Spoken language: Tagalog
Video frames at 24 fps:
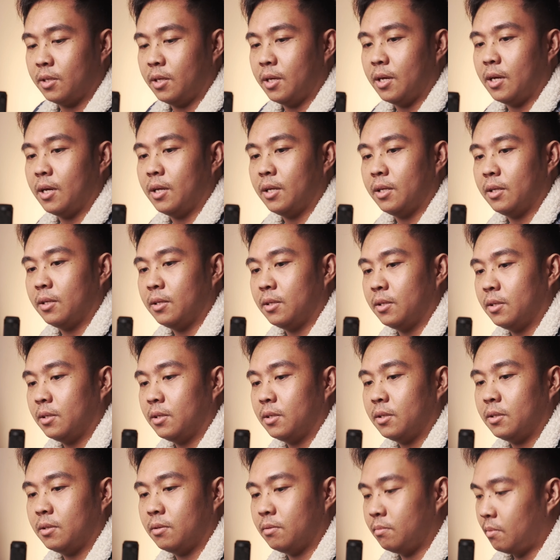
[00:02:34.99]
Yan.
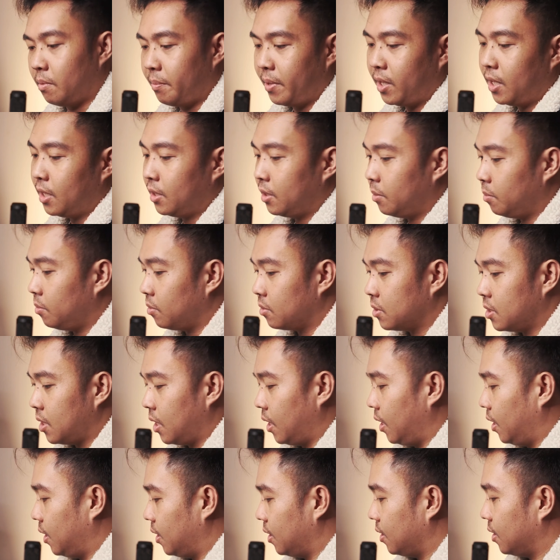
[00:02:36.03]
Mamaya natin buksan.
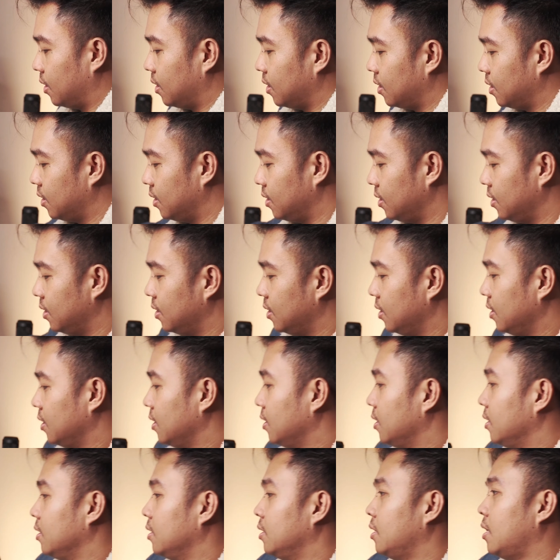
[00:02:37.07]

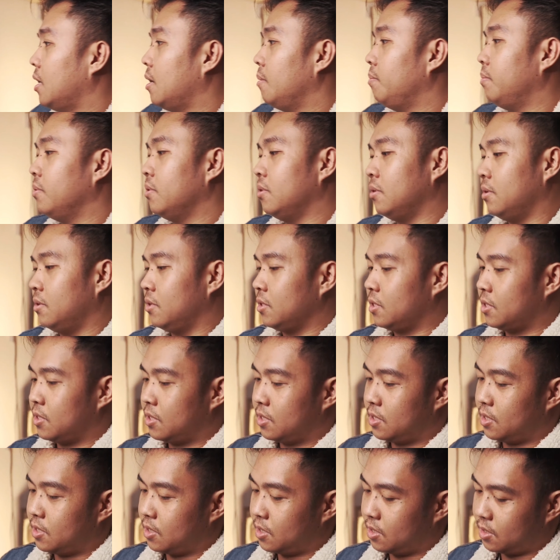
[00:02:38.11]
Tapos,
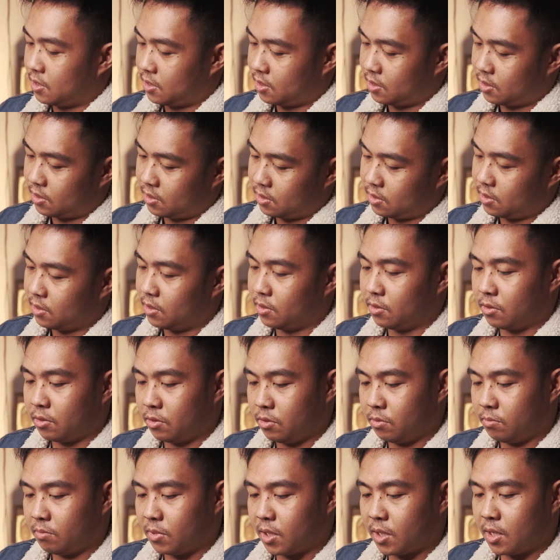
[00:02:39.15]
ito
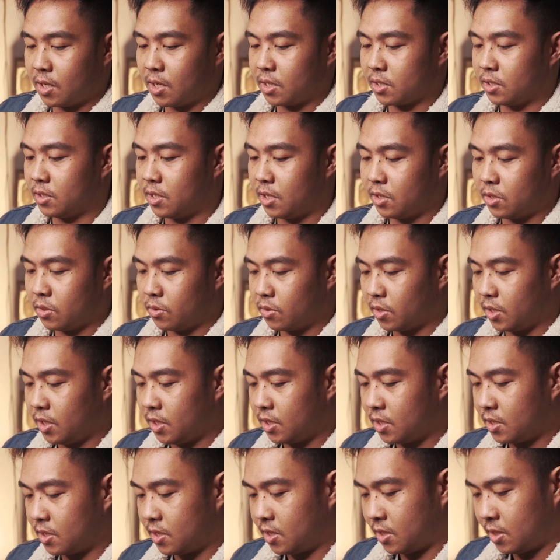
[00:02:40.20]
yung mga
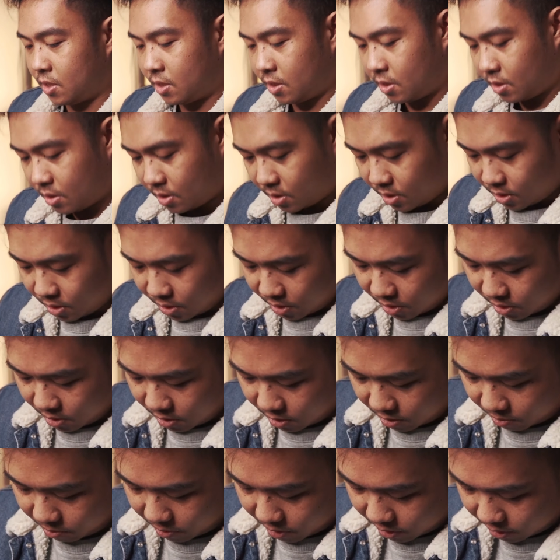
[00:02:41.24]
accessories.
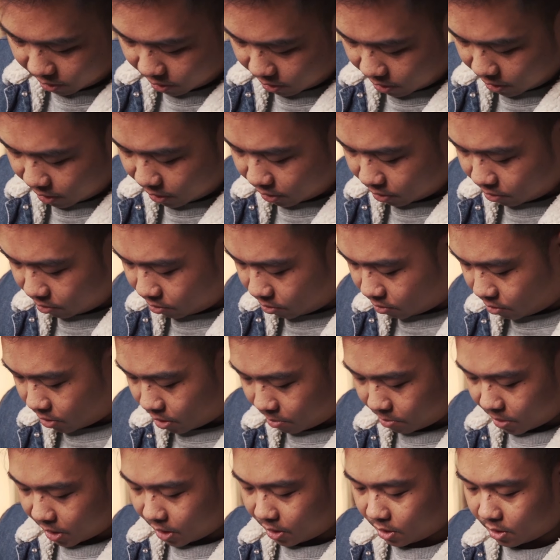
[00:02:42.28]
Ito natin kung ano
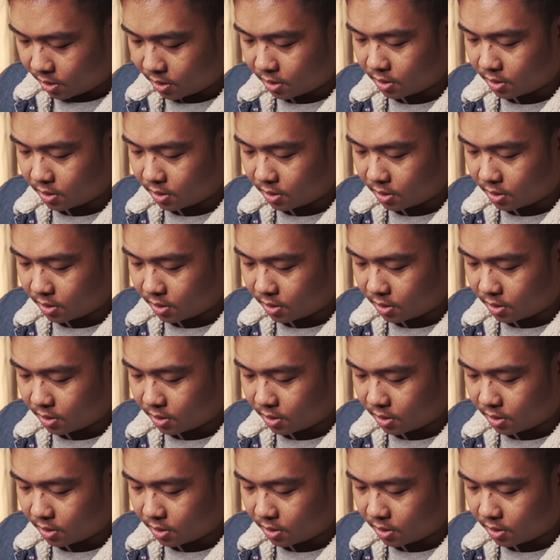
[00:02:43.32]
laman.